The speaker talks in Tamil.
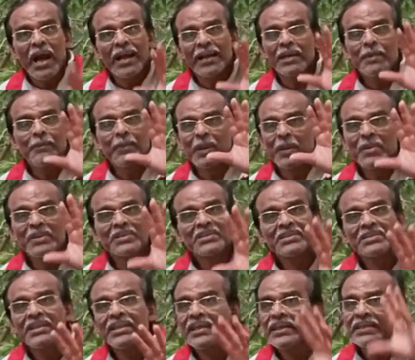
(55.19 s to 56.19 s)
ஆனால்
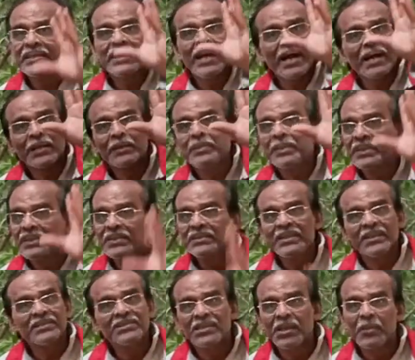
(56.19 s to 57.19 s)
பிரபஞ்சத்தில் எங்கே
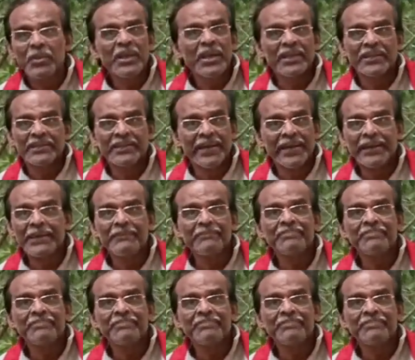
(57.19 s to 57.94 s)
ஆரம்பிக்குதுன்னு தெரிஞ்சுக்க முடியாதுங்க